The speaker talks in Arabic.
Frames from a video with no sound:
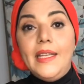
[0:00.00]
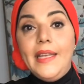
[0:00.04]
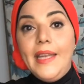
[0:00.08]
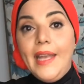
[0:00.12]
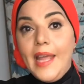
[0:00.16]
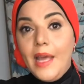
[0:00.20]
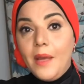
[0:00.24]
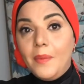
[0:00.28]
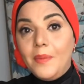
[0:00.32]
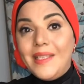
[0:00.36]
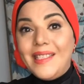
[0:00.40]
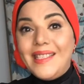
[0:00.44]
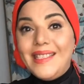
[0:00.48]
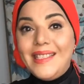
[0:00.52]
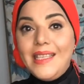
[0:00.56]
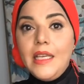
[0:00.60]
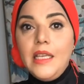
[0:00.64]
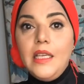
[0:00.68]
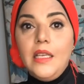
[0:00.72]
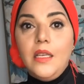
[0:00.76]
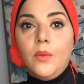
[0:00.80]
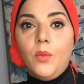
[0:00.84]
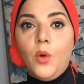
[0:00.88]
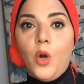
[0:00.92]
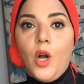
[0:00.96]
لابس
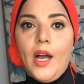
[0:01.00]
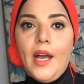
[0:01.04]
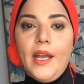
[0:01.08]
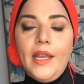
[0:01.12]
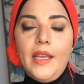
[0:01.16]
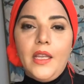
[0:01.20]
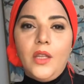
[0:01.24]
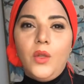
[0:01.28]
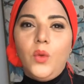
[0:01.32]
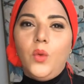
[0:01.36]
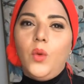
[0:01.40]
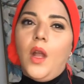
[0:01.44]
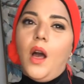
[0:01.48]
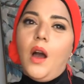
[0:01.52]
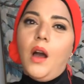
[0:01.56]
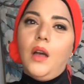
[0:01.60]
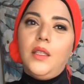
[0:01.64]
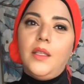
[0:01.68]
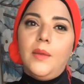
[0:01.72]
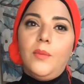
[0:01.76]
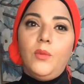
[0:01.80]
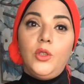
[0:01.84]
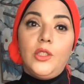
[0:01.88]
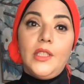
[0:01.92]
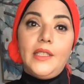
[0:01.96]
زي معين نقول اه
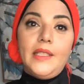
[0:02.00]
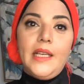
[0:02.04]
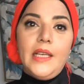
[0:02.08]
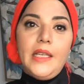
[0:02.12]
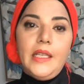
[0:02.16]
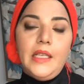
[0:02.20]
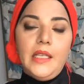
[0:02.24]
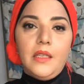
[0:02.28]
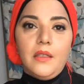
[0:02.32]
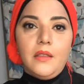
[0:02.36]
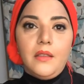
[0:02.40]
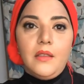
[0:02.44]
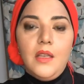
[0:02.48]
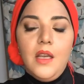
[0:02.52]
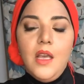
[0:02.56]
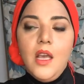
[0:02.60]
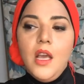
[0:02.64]
ده متدين